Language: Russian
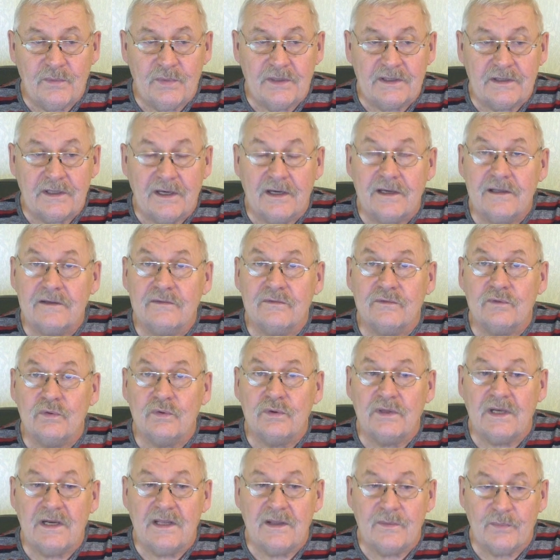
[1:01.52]
обитают
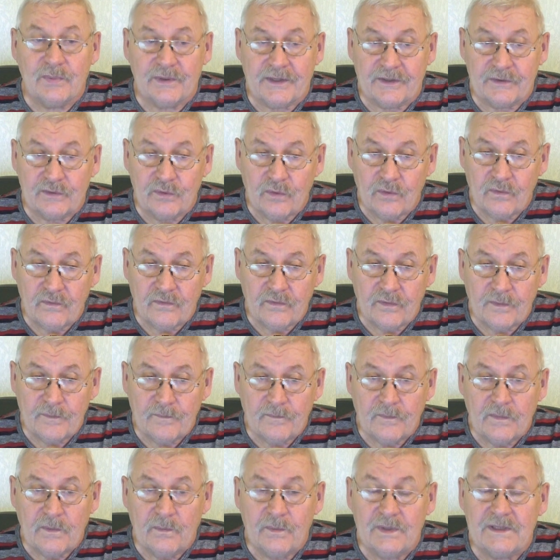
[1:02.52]
внутри плодов –
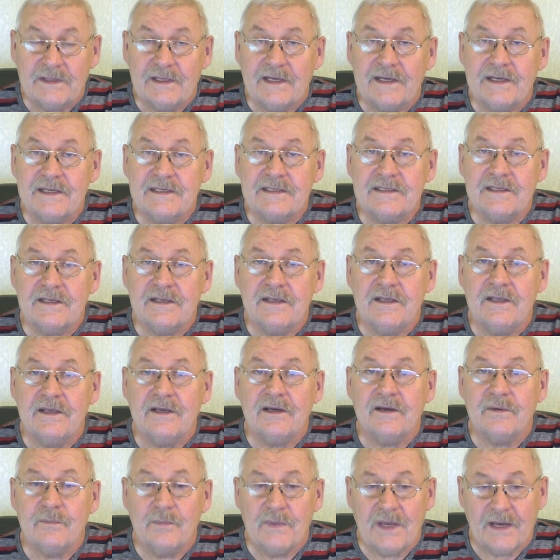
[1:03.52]
питаясь
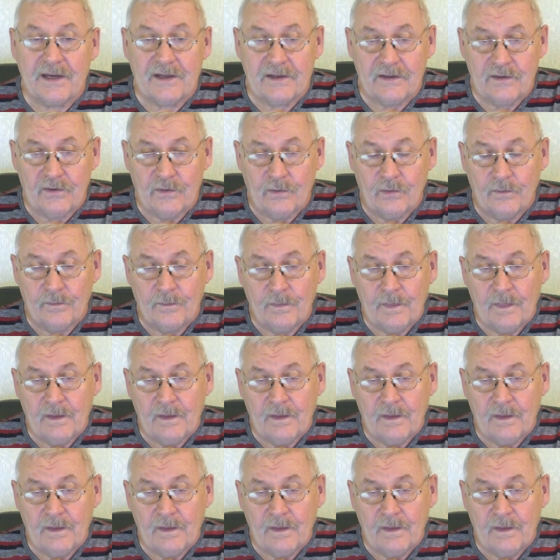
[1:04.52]
их мякотью.